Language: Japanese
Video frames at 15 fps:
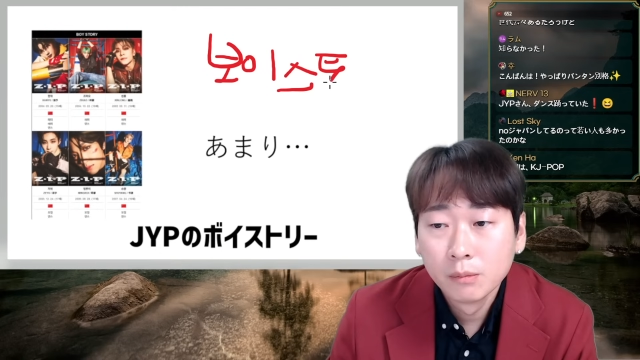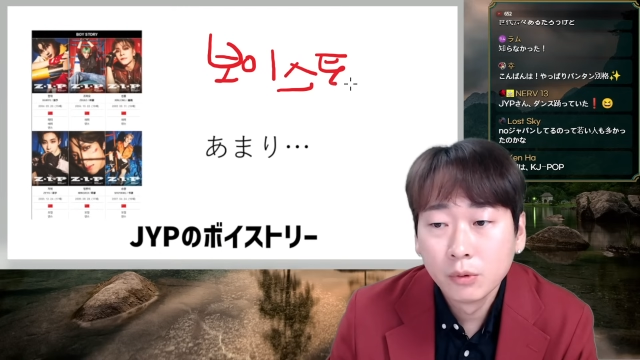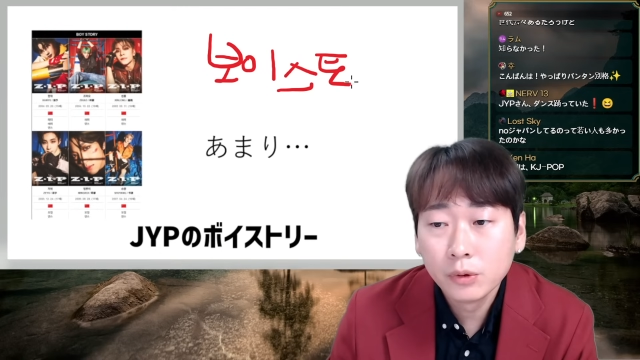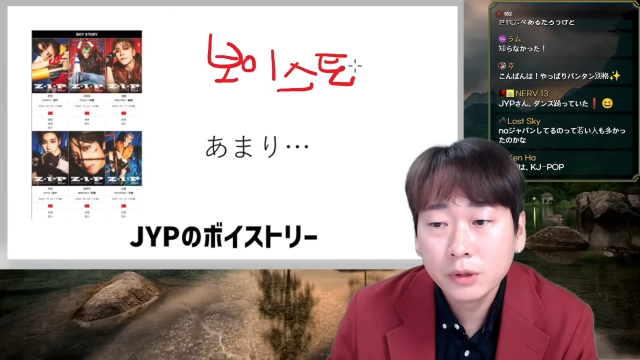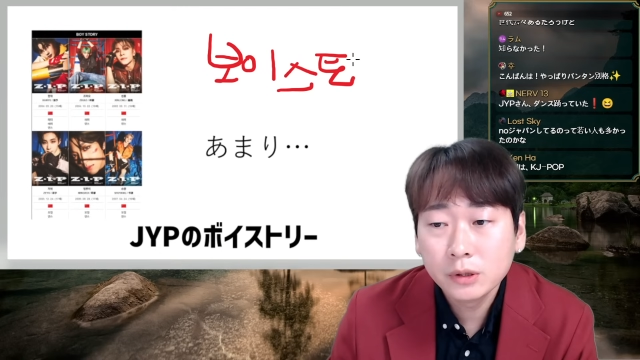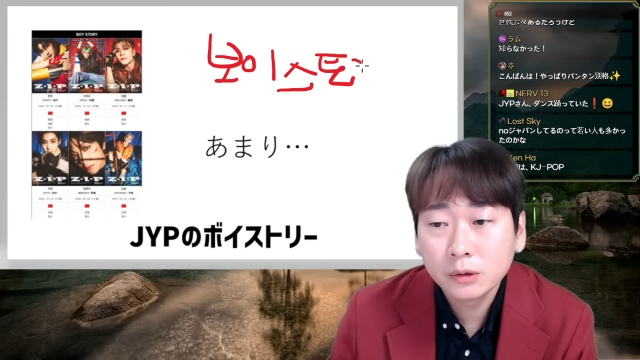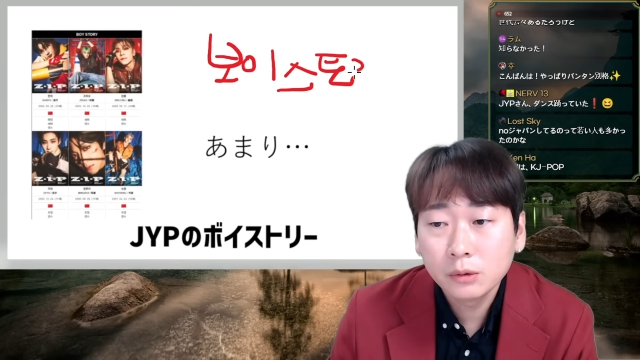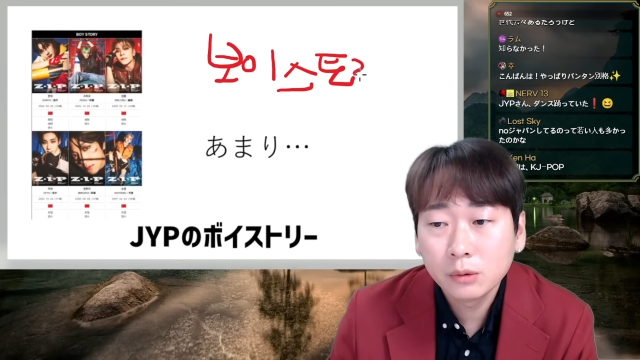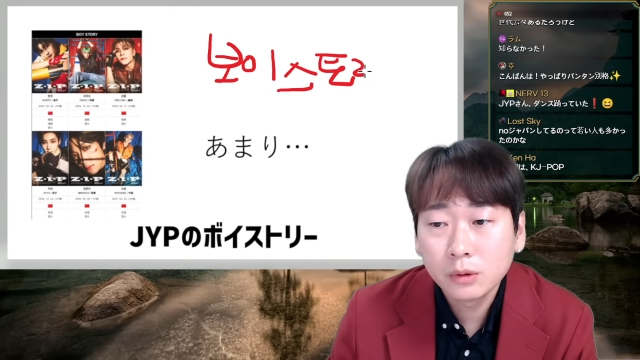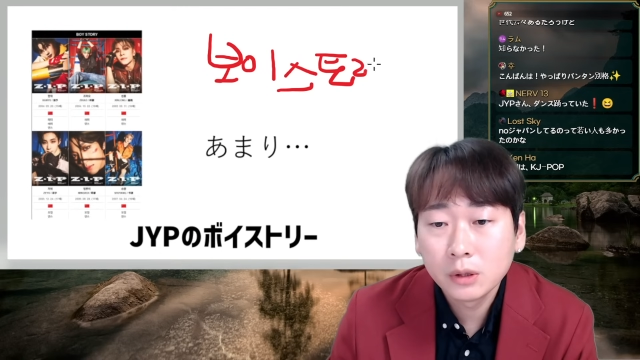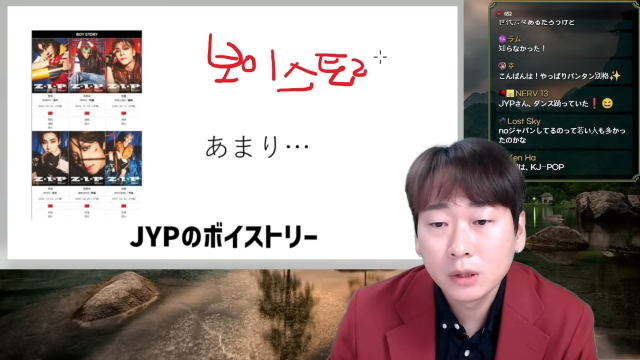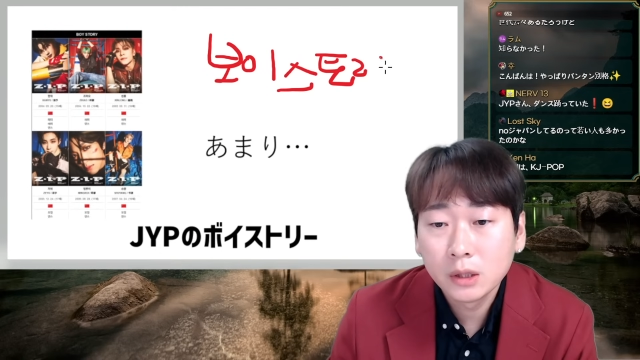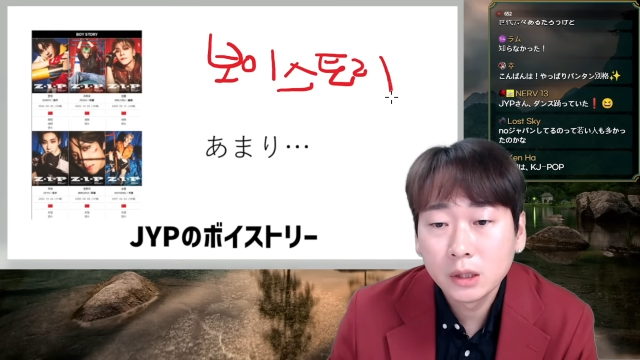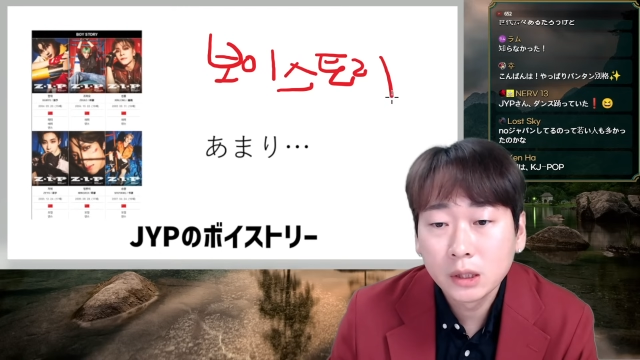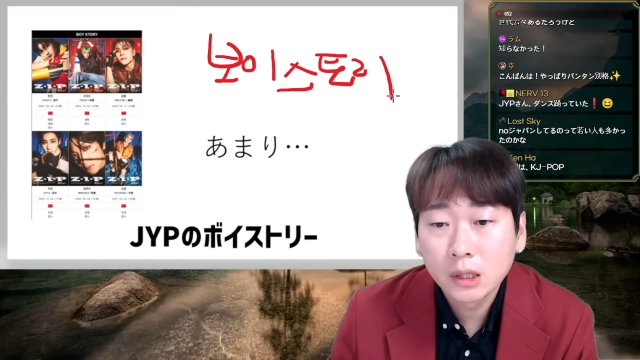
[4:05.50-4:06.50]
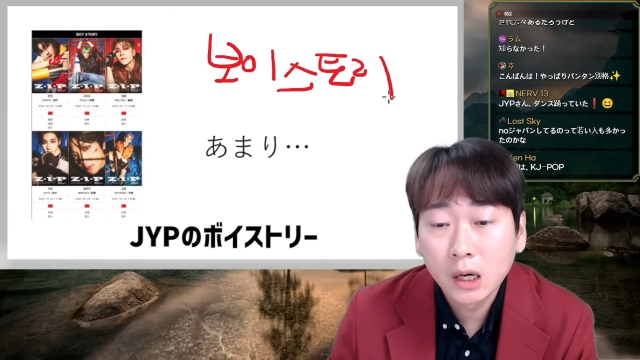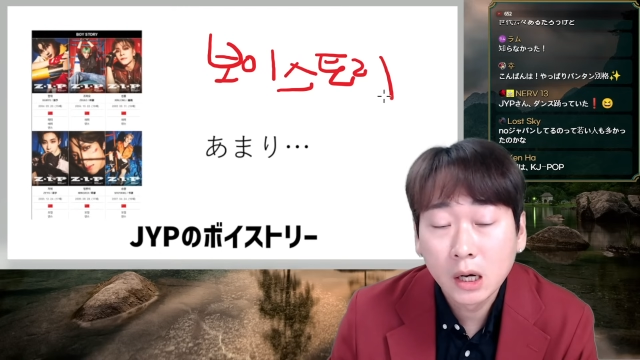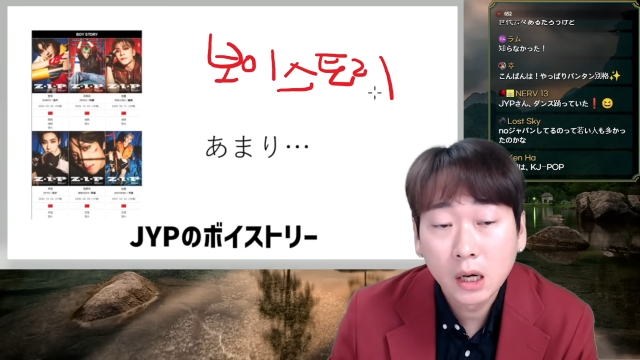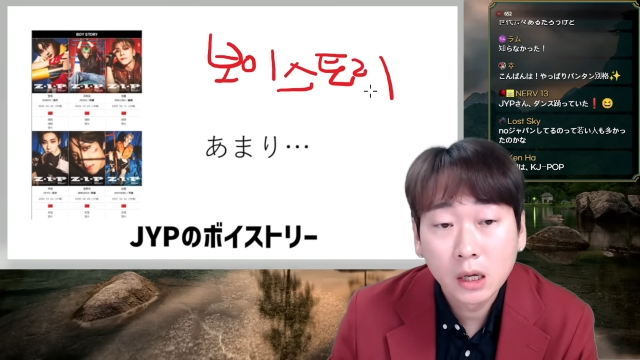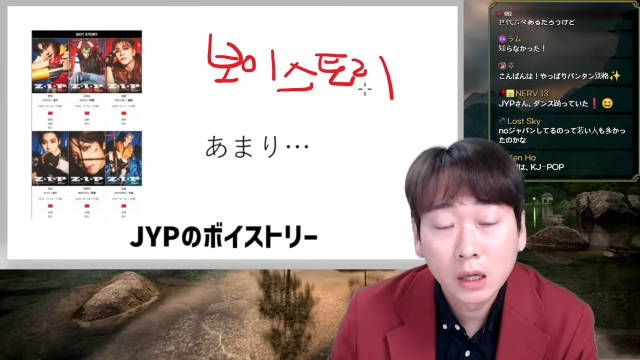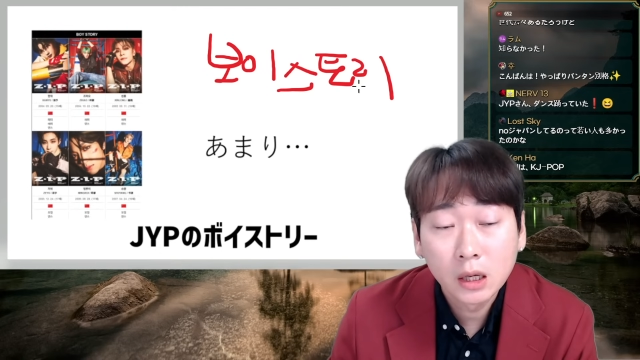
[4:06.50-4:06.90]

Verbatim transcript: ボイストリーが、